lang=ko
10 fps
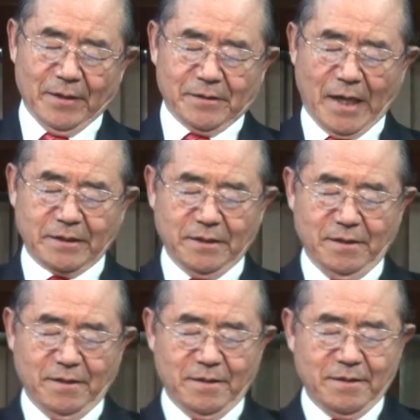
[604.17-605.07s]

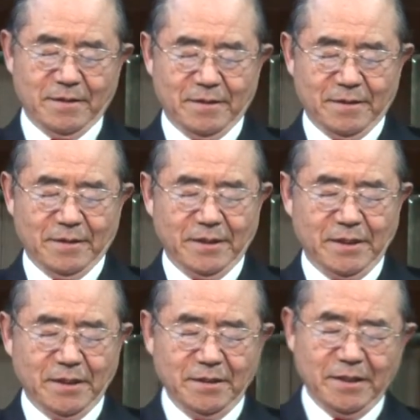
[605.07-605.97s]
사실
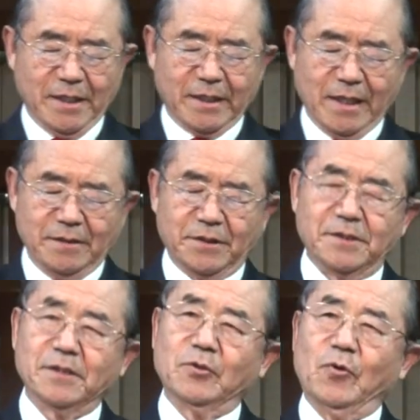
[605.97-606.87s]
이 여인에게
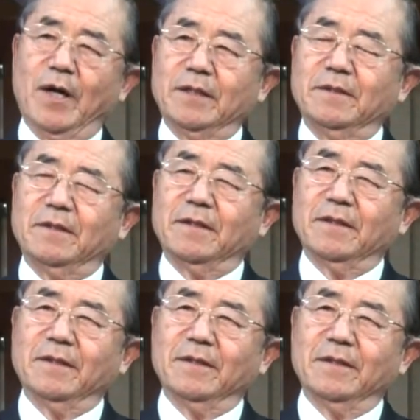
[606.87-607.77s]
있어서 그동안
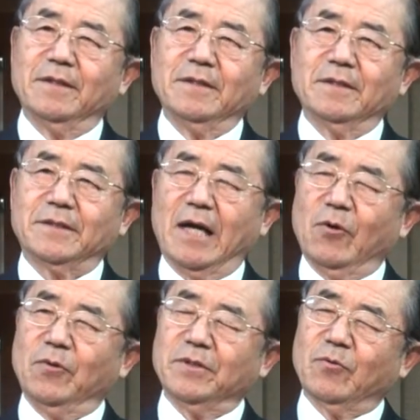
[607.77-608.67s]

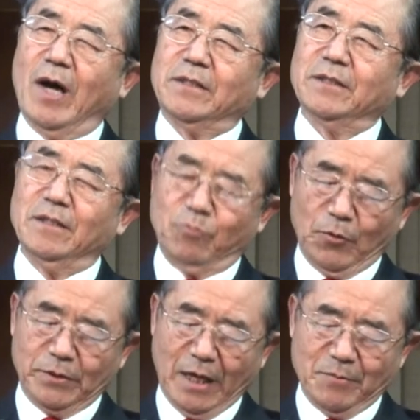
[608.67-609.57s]
살아온 과정을
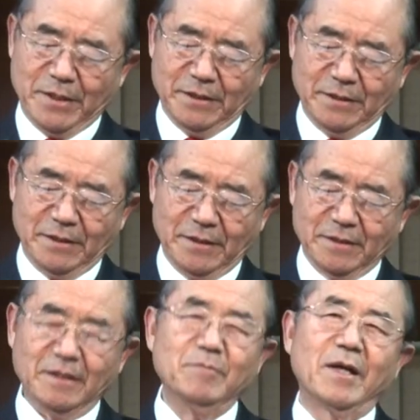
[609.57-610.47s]
본다면
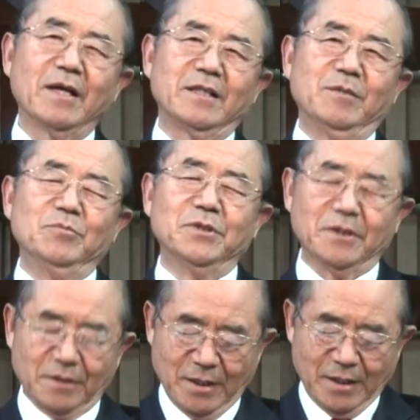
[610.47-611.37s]
얼마나
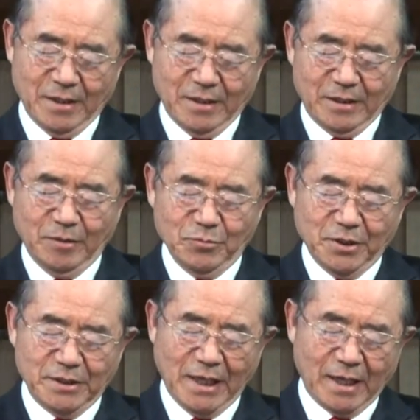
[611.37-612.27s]
힘들어
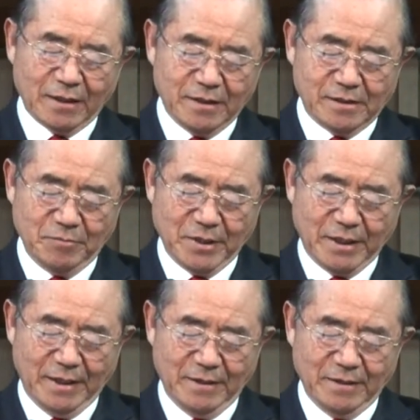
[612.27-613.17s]
힘들지
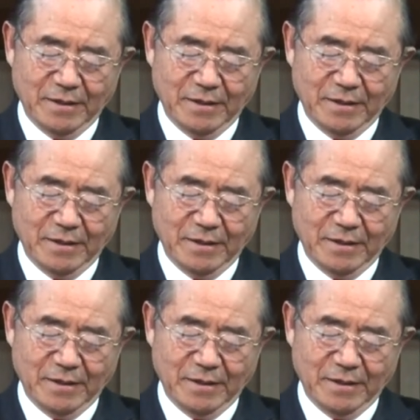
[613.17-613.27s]
않았겠습니까?